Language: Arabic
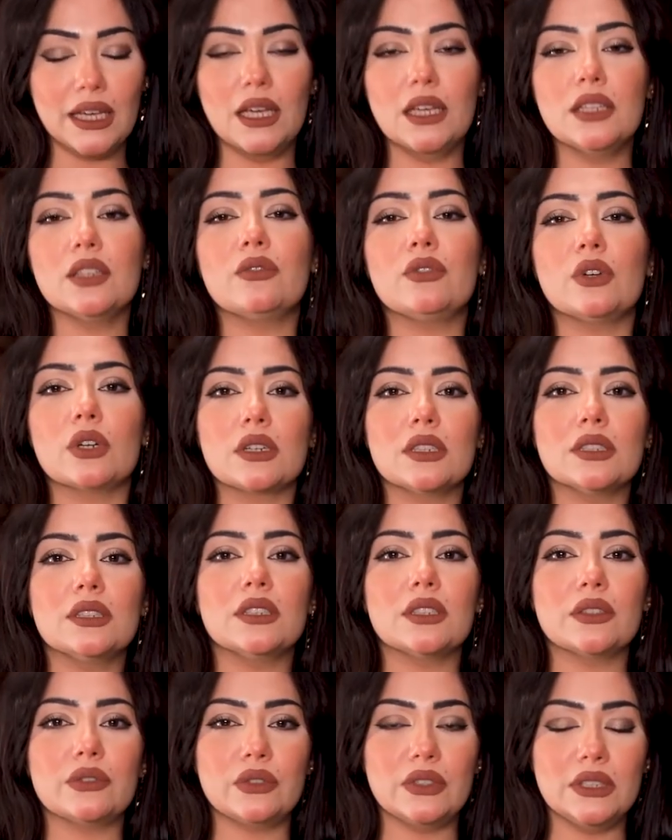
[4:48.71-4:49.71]
احنا
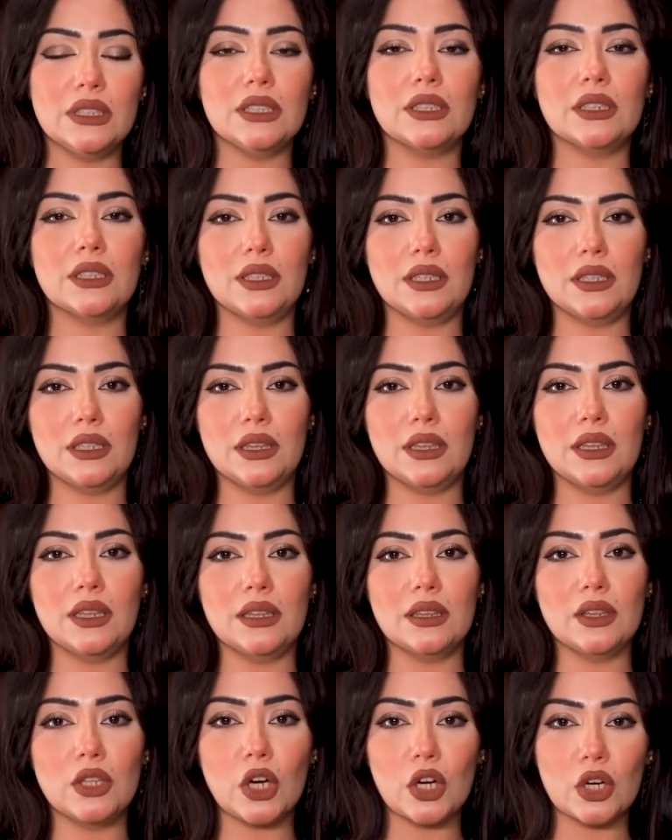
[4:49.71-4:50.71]
فقدنا فيه
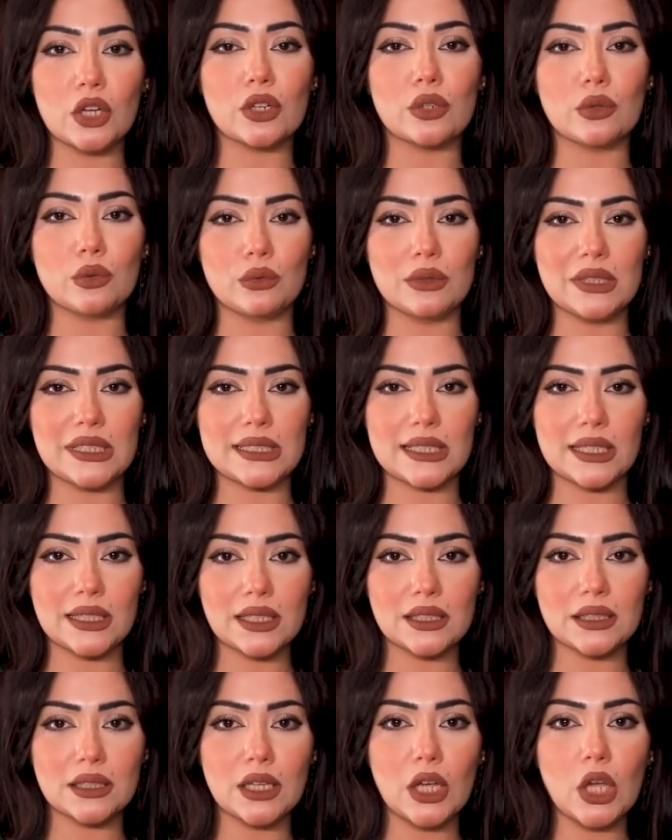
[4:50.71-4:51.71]
الظهر
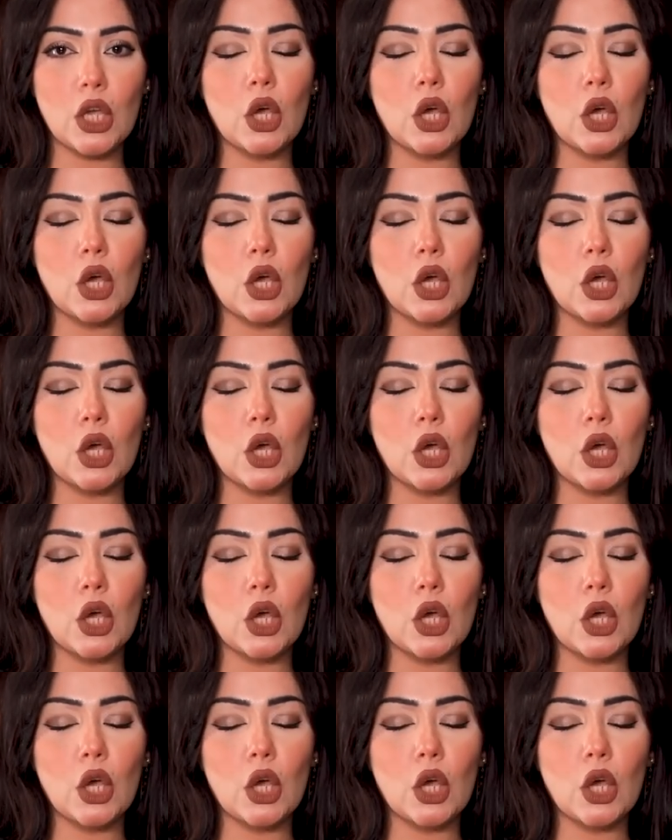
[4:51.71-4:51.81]
والسند